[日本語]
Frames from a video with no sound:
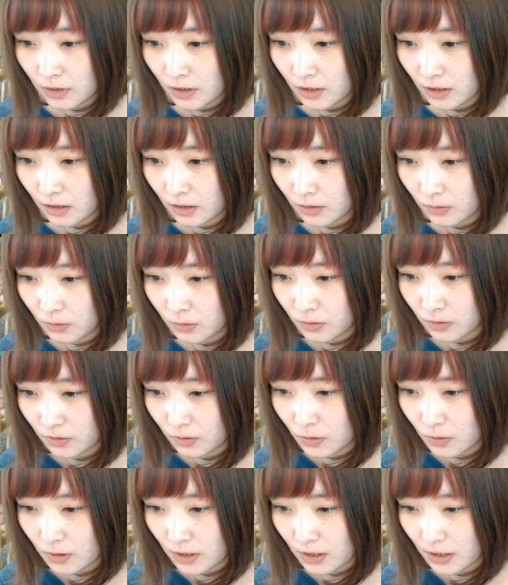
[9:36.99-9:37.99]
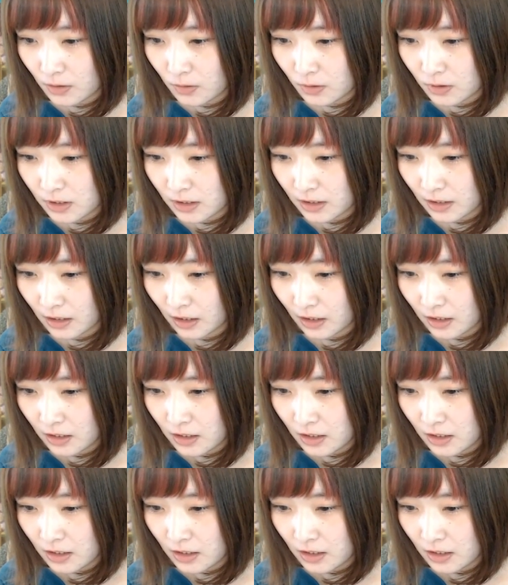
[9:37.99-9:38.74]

撃力攻撃力じゃないや